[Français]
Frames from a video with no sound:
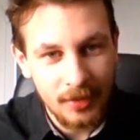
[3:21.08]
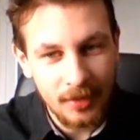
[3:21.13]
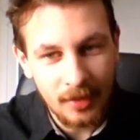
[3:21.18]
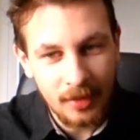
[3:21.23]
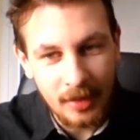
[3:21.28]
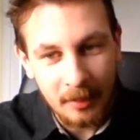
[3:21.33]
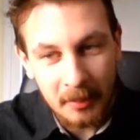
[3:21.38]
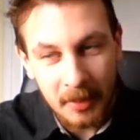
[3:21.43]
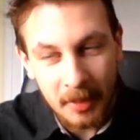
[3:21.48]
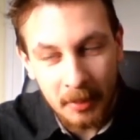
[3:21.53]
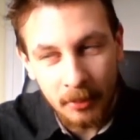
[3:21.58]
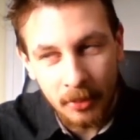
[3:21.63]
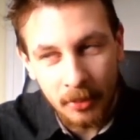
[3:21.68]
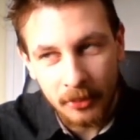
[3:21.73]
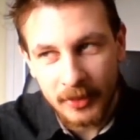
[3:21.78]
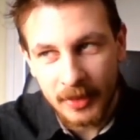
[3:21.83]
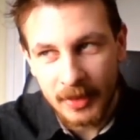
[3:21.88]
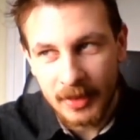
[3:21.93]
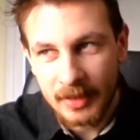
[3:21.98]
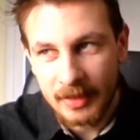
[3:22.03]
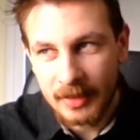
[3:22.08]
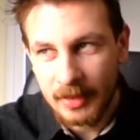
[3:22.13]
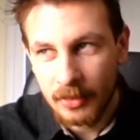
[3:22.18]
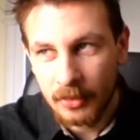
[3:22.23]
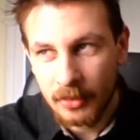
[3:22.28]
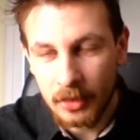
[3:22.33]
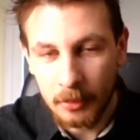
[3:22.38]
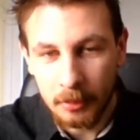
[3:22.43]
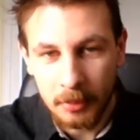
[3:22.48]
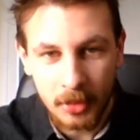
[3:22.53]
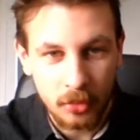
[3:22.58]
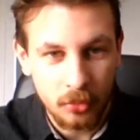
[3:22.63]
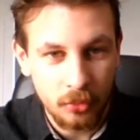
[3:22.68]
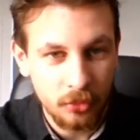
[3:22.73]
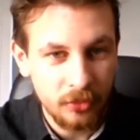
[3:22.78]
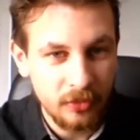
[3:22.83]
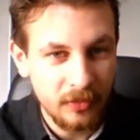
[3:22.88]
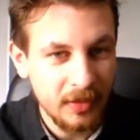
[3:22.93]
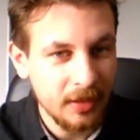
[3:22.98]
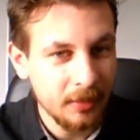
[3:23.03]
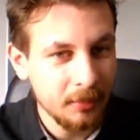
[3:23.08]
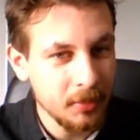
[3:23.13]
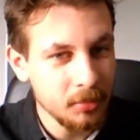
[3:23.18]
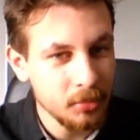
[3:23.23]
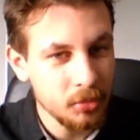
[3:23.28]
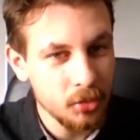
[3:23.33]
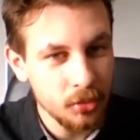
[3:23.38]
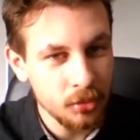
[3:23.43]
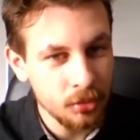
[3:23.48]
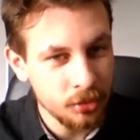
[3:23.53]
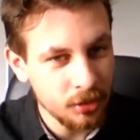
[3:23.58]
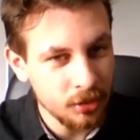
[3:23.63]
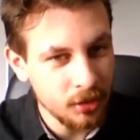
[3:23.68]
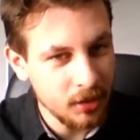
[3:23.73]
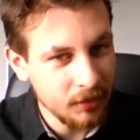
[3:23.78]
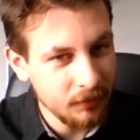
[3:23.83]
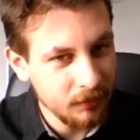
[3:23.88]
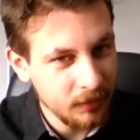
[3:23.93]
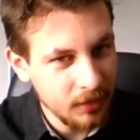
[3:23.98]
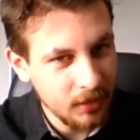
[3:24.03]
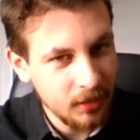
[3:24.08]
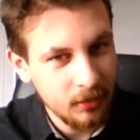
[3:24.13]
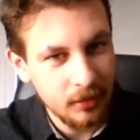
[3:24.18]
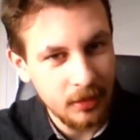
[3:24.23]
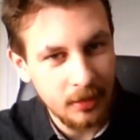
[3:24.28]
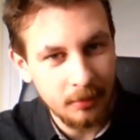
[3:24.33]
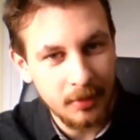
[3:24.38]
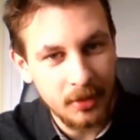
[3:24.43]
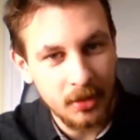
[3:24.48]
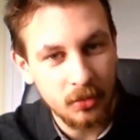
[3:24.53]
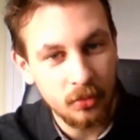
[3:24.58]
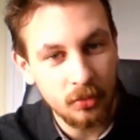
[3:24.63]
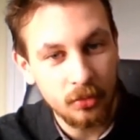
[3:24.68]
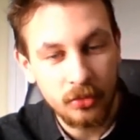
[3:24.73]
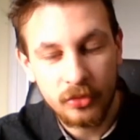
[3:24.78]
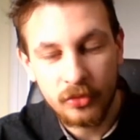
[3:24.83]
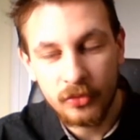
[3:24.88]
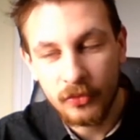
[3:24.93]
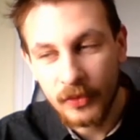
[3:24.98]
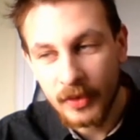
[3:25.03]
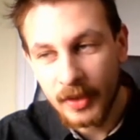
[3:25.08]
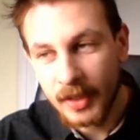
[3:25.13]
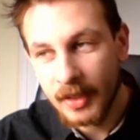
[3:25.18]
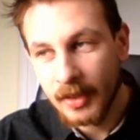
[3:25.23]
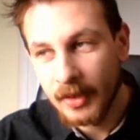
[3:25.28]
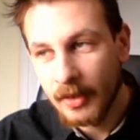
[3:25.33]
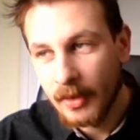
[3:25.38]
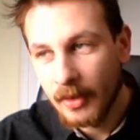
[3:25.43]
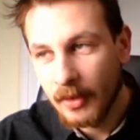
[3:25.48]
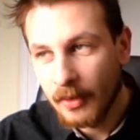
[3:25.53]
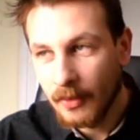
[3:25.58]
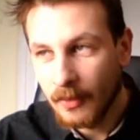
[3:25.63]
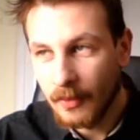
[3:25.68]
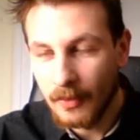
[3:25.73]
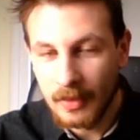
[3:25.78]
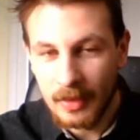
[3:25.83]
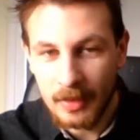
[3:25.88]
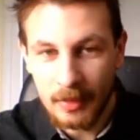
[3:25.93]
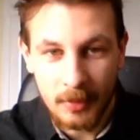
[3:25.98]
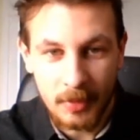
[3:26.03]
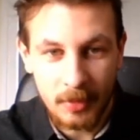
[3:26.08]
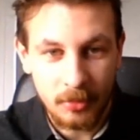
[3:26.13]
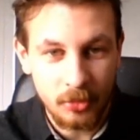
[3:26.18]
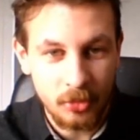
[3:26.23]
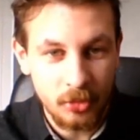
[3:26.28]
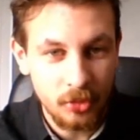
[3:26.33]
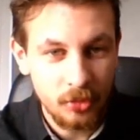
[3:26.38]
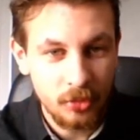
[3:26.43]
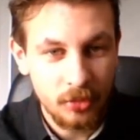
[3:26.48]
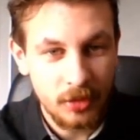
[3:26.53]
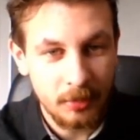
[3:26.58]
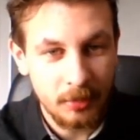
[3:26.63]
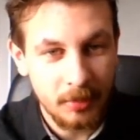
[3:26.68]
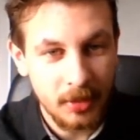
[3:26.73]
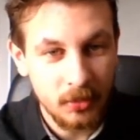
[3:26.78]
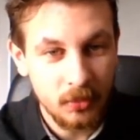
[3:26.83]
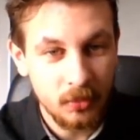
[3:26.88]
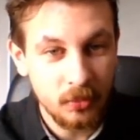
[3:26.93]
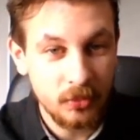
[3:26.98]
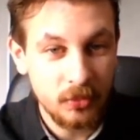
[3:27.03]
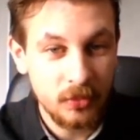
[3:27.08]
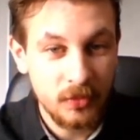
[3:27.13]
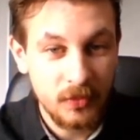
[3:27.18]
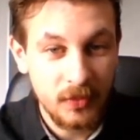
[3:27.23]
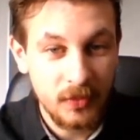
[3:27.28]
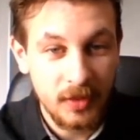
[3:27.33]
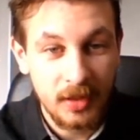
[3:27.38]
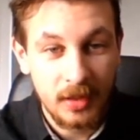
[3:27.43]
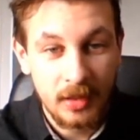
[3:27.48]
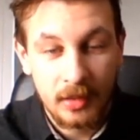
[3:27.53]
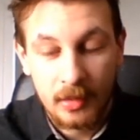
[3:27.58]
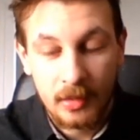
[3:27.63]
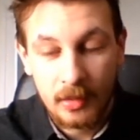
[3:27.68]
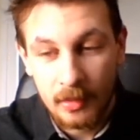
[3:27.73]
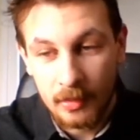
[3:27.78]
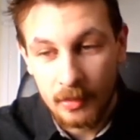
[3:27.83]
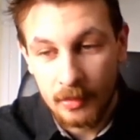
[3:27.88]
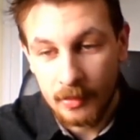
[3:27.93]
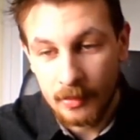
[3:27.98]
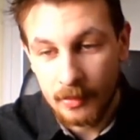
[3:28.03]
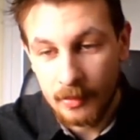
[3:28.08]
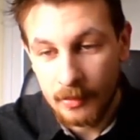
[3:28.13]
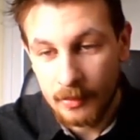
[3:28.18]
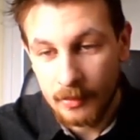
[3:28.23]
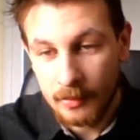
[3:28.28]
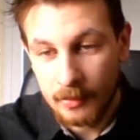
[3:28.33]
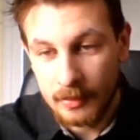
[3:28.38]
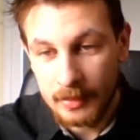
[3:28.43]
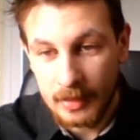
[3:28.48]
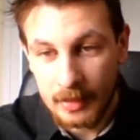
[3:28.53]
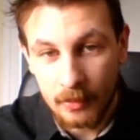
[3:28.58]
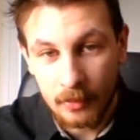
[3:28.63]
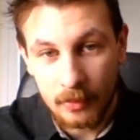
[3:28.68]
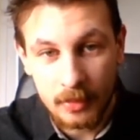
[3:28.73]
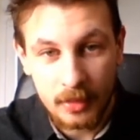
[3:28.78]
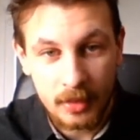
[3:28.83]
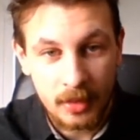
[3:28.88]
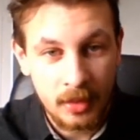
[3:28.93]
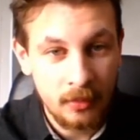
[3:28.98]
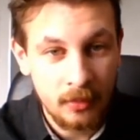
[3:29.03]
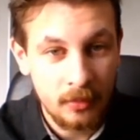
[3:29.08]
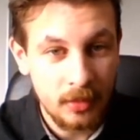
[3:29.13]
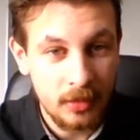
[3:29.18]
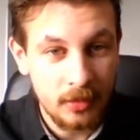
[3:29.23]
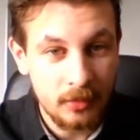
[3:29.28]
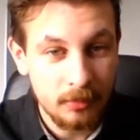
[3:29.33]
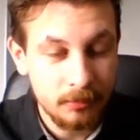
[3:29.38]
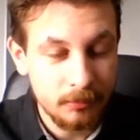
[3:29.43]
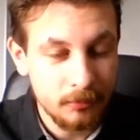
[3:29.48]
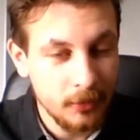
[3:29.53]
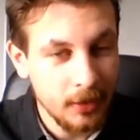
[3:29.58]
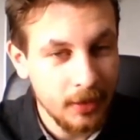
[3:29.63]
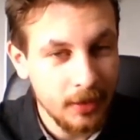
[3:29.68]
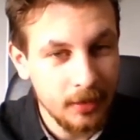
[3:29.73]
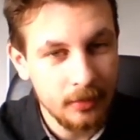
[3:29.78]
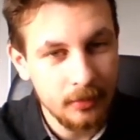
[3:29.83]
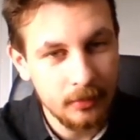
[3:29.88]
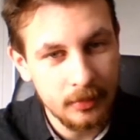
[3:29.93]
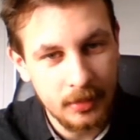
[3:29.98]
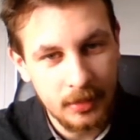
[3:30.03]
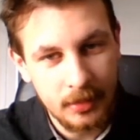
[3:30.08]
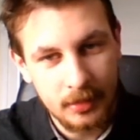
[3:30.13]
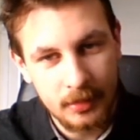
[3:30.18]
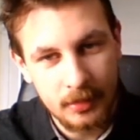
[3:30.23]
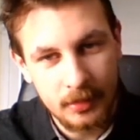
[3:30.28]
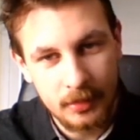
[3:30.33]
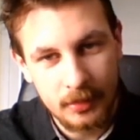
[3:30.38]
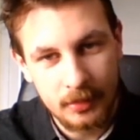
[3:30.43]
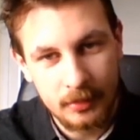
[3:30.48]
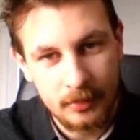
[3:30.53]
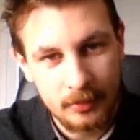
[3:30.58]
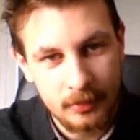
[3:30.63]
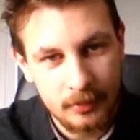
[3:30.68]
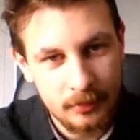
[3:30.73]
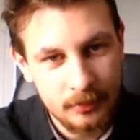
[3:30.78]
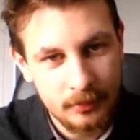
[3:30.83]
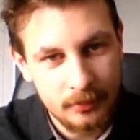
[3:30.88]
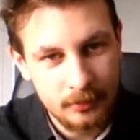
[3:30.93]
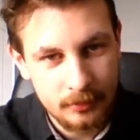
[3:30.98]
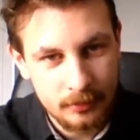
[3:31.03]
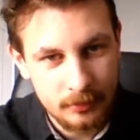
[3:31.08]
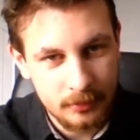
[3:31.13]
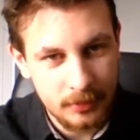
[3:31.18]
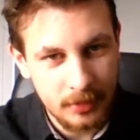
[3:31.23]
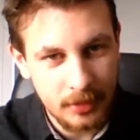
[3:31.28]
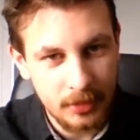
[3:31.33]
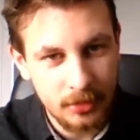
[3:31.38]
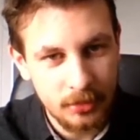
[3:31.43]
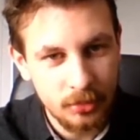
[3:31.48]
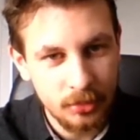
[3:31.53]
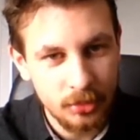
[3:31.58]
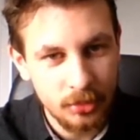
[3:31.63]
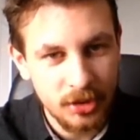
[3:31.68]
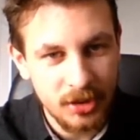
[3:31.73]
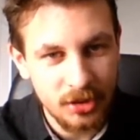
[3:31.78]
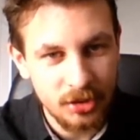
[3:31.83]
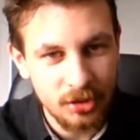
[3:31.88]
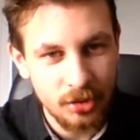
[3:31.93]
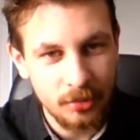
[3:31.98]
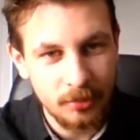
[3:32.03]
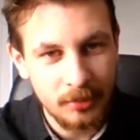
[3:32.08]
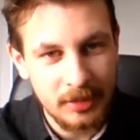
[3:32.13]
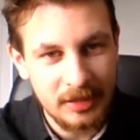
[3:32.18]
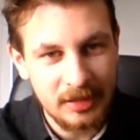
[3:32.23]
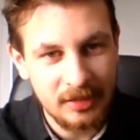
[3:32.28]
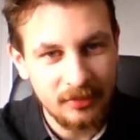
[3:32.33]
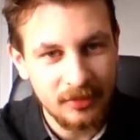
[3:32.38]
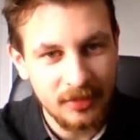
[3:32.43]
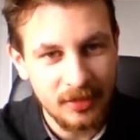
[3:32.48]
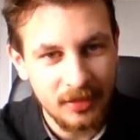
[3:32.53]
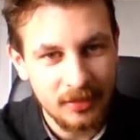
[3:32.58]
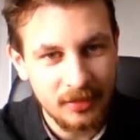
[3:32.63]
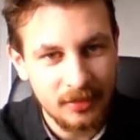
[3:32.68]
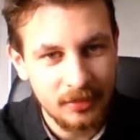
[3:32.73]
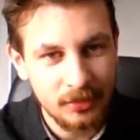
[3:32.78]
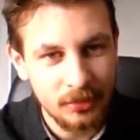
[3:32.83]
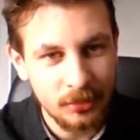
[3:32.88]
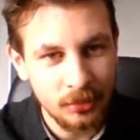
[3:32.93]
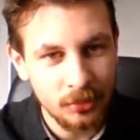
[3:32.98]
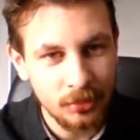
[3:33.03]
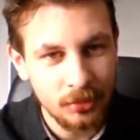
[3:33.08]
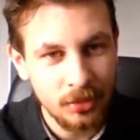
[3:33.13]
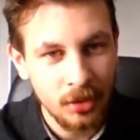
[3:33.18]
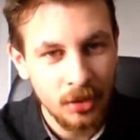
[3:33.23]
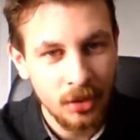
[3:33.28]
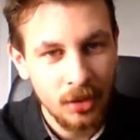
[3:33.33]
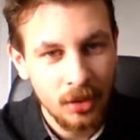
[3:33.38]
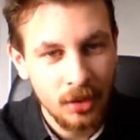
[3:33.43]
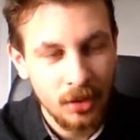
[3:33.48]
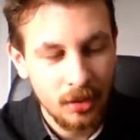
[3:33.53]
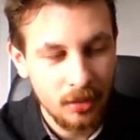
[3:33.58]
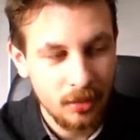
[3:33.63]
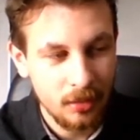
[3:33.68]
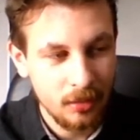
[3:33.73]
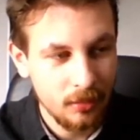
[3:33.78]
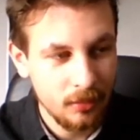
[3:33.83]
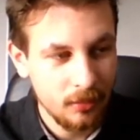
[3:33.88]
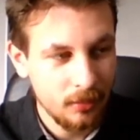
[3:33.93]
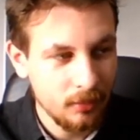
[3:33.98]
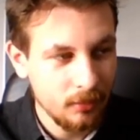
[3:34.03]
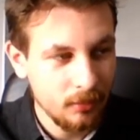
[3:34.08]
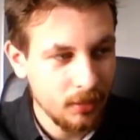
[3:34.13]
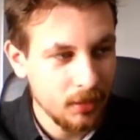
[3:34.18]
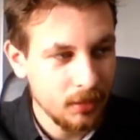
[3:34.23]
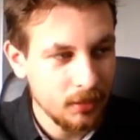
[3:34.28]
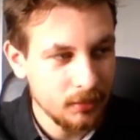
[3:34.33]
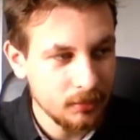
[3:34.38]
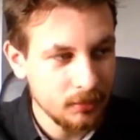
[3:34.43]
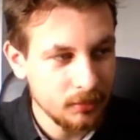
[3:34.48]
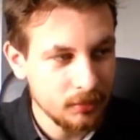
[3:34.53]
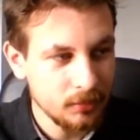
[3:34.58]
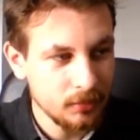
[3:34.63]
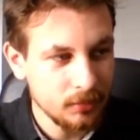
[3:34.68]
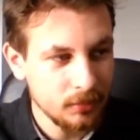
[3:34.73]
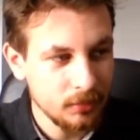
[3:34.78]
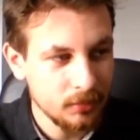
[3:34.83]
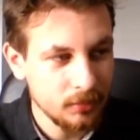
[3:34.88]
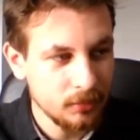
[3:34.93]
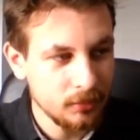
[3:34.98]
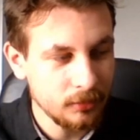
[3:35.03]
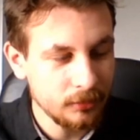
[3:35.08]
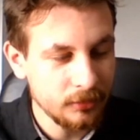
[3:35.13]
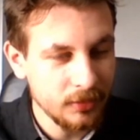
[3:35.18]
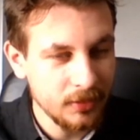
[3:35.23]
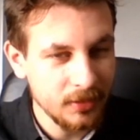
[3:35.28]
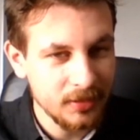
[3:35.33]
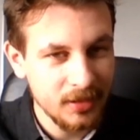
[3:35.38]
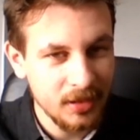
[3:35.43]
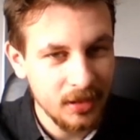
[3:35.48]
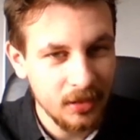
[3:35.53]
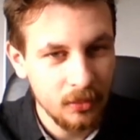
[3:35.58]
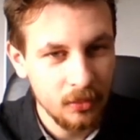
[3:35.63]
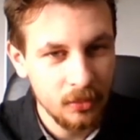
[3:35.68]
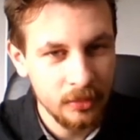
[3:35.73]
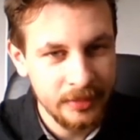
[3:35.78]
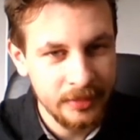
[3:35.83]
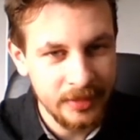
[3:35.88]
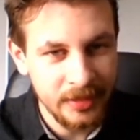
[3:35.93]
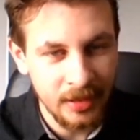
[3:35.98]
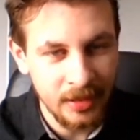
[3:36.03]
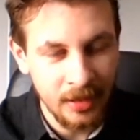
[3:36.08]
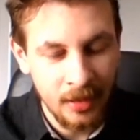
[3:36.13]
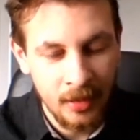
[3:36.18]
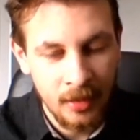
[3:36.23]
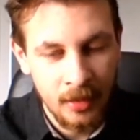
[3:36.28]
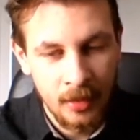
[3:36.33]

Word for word: la même mentalité, on n'a pas tous fait la même chose dans la vie, on n'a pas tous fait les mêmes jeux, on n'a pas tous fait des conneries, on a voilà, on a on a tous un chemin différent, donc euh, voilà, on, fera ça aussi.